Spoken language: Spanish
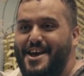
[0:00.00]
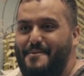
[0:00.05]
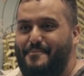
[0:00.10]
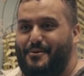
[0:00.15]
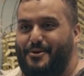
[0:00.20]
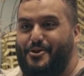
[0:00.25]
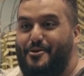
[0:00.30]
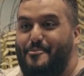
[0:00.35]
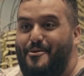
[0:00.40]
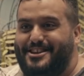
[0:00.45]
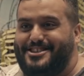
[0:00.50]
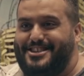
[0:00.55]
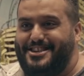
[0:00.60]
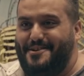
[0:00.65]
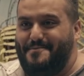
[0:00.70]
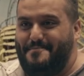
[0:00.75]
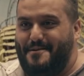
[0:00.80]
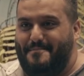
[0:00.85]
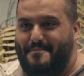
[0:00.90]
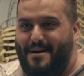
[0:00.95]
Pero ¿cómo así,
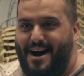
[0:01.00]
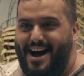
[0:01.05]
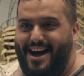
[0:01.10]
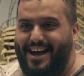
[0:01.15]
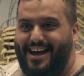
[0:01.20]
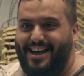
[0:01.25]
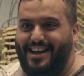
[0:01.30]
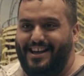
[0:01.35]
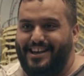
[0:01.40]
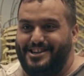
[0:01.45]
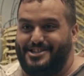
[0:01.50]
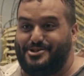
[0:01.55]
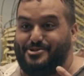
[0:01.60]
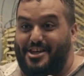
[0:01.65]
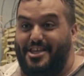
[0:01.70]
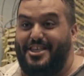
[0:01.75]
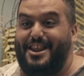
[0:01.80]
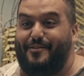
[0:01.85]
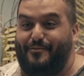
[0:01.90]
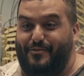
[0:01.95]
mamá?
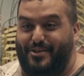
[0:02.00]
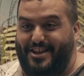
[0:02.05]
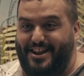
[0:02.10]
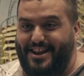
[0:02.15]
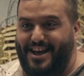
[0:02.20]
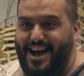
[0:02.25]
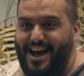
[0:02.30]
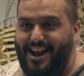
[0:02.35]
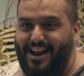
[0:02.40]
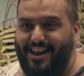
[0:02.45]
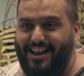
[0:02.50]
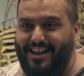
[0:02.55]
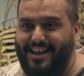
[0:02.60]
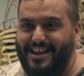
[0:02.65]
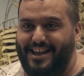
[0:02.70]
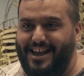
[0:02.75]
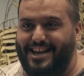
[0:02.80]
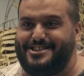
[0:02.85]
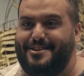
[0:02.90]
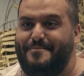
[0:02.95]
Ciudadela Federal.
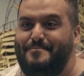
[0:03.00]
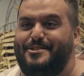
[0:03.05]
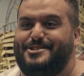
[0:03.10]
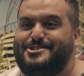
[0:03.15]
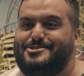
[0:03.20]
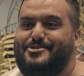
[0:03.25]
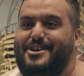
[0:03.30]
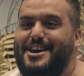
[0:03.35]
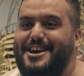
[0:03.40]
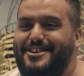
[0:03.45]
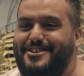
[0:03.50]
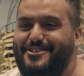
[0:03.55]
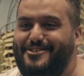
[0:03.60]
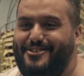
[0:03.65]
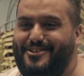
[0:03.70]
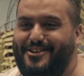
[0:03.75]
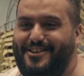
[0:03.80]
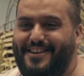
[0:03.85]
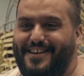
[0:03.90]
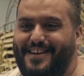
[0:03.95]
Ese es mi
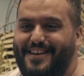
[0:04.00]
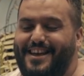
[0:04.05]
sueño.